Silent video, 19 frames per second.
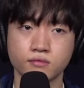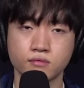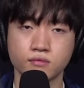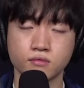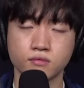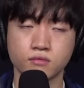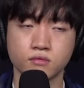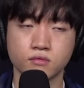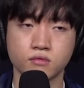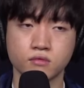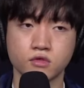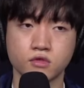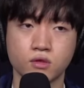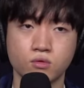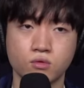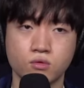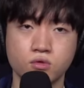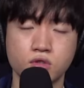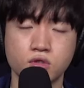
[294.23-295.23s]
음,
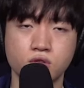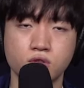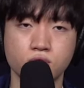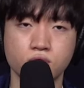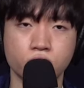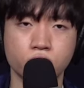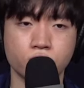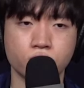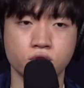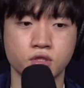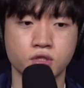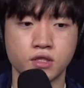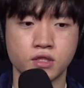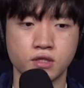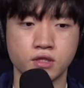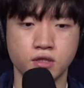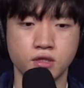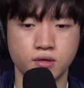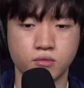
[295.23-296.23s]
일 오늘 같은 경우에
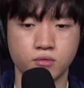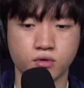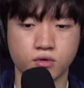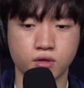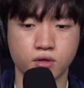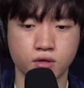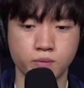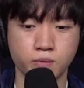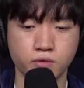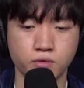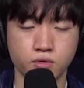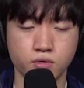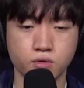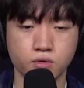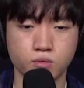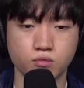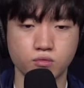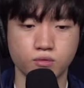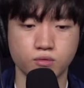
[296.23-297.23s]
제일 뭔가
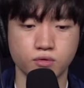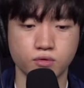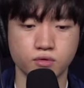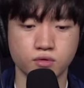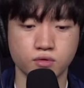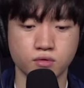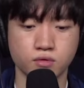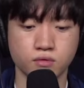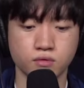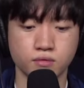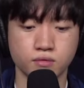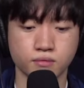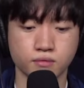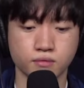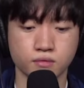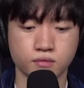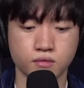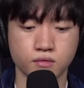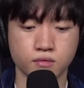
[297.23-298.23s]
힘들었던
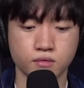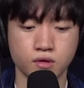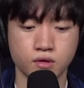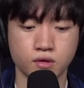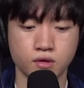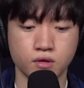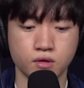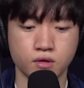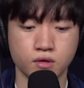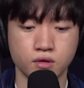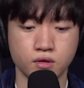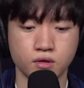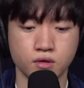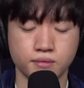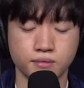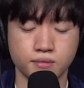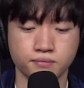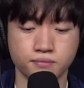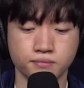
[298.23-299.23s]
부분은
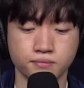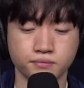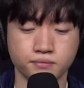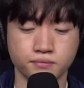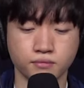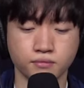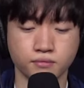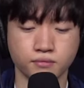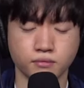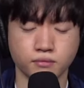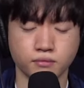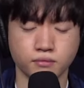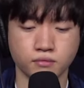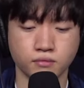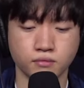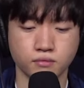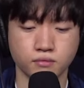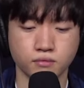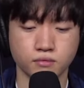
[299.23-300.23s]
음,
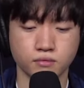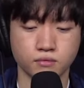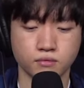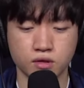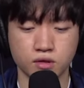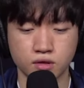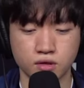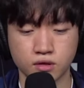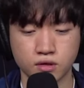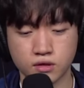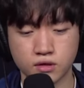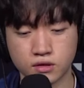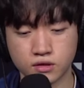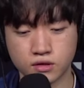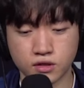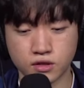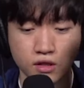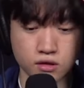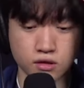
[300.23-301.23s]

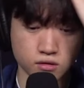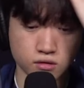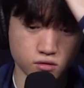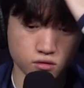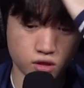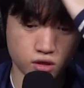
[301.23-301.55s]
그냥